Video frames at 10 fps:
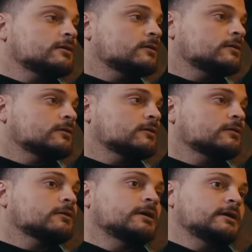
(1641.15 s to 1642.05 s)

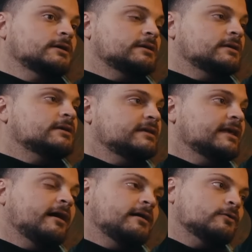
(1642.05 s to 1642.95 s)
Euh, il
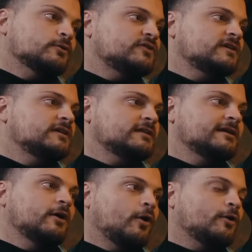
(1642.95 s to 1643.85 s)
y a aussi
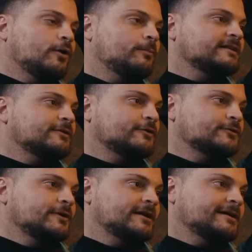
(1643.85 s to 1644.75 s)
des grands, grands
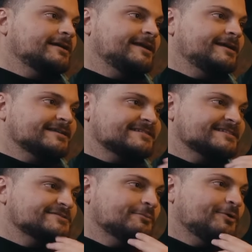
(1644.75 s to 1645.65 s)
prétendants la,
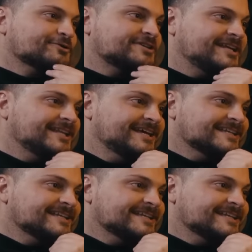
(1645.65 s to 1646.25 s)
saison prochaine.